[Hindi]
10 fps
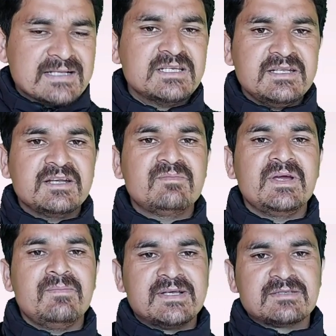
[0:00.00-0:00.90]
आज की डेट
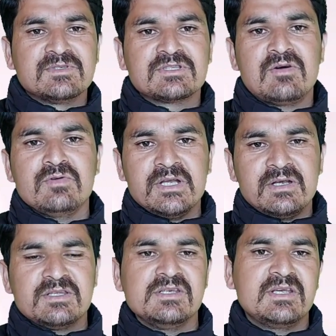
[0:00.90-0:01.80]
में मैं समझता हूं कि
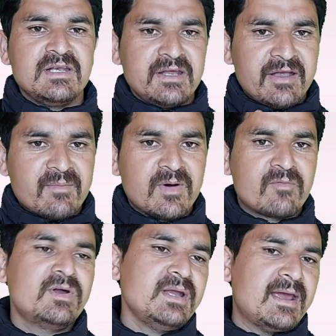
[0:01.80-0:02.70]
टीचिंग के लिए नंबर
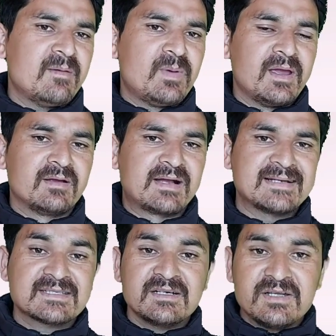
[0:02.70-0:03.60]
वन ऐप है
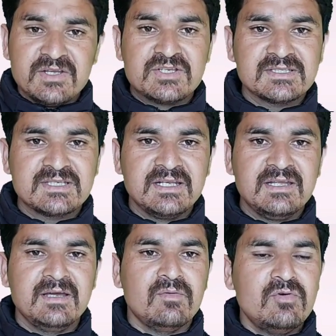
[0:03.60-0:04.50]
खासकर टीचर्स के
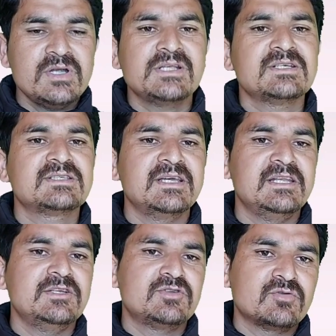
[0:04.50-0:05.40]
लिए उन टीचर्स के
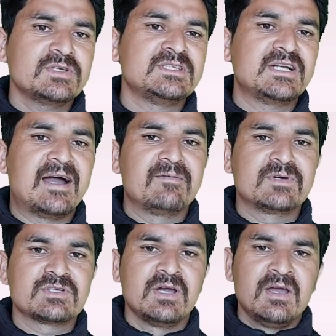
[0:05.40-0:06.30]
लिए जो किसी
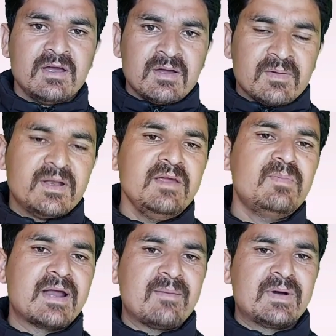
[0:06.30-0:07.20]
कारणवश नहीं
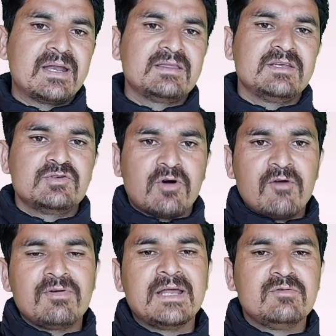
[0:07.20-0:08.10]
पढ़ा पा रहे थे जो
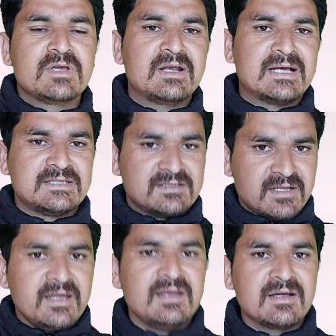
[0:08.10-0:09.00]
ऑफलाइन उनकी क्लासेस
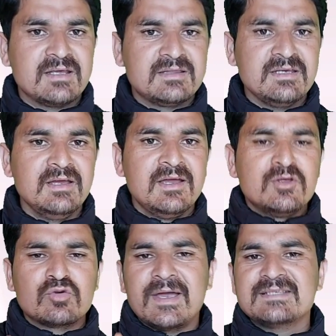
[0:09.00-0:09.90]
नहीं लग रही थी
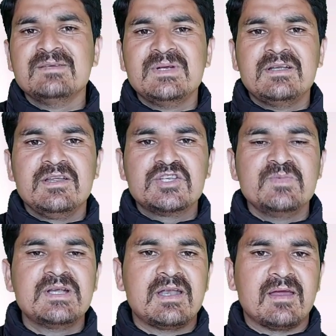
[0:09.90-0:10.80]
तो ऐसे में
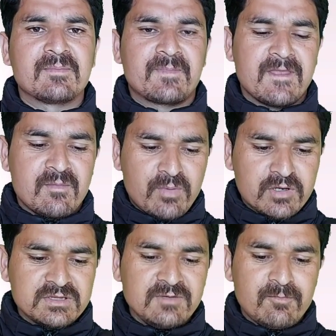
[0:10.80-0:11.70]
टीचमेंट ने एक
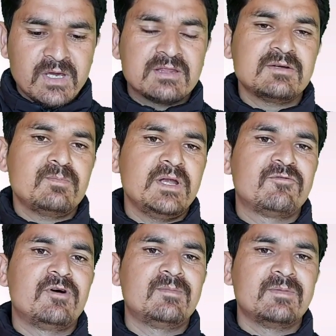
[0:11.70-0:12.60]
बहुत ही बेहतर
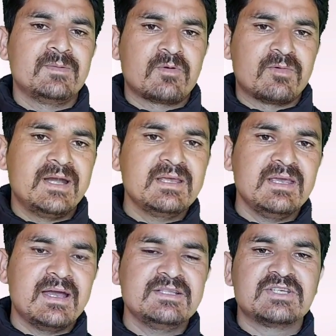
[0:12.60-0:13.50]
प्लेटफॉर्म हमें प्रोवाइड
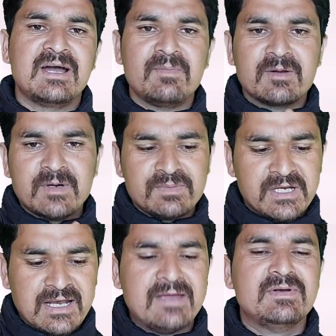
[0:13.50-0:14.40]
किया है जहां पर हम
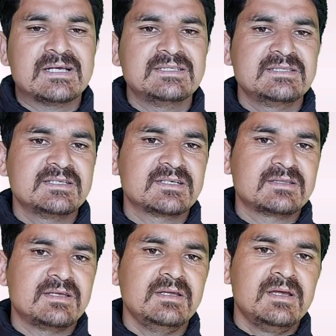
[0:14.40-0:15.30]
अपनी लाइव क्लासेस दे
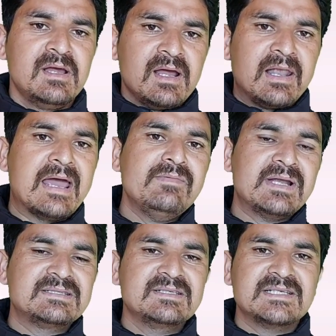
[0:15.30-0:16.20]
सकते हैं लाइव
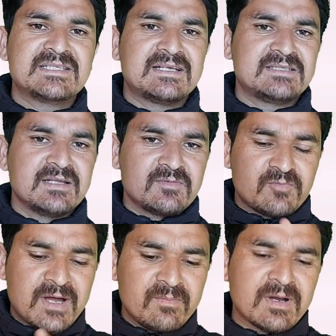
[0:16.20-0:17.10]
क्लासेस के साथ साथ
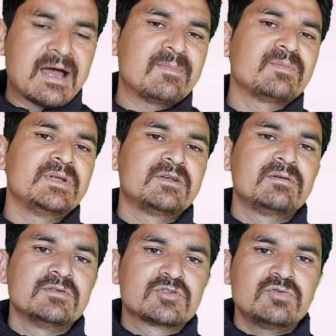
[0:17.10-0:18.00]
वहां पर आप अपने
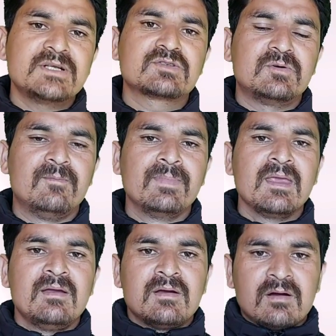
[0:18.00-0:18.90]
स्टूडेंट्स को
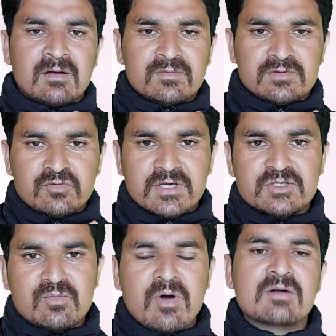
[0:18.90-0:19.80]

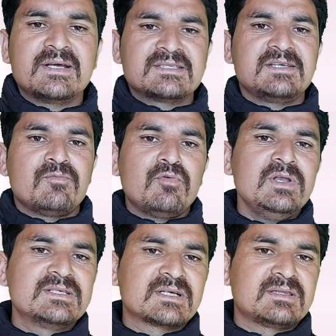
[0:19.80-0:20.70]
उनके जो मॉक टेस्ट है वो
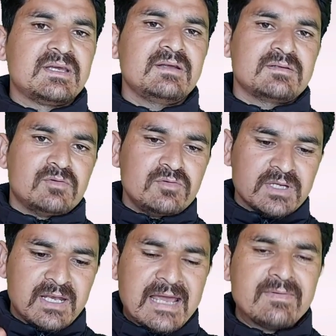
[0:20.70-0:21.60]
ले सकते हैं
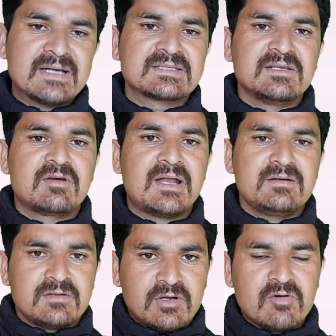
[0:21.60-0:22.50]
उनकी लाइव क्लास के
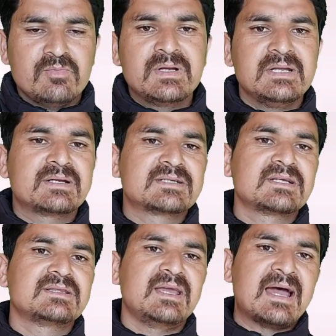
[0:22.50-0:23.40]
दौरान डाउट भी क्लियर कर
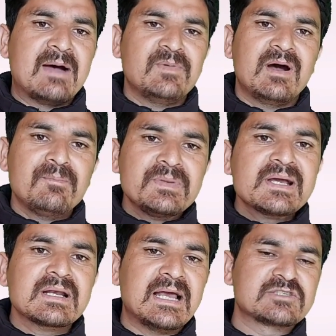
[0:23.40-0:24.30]
सकते हैं आप
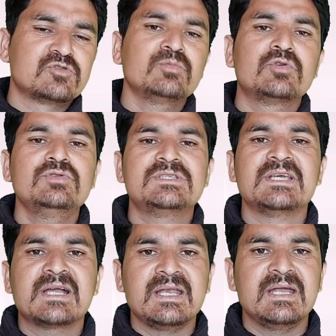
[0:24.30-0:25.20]
अपना क्लासरूम खुद
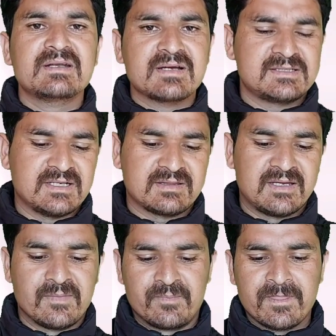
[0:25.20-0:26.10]
से क्रिएट कर
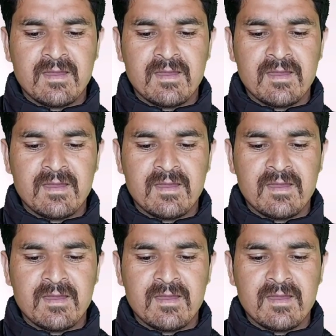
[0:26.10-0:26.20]
सकते हैं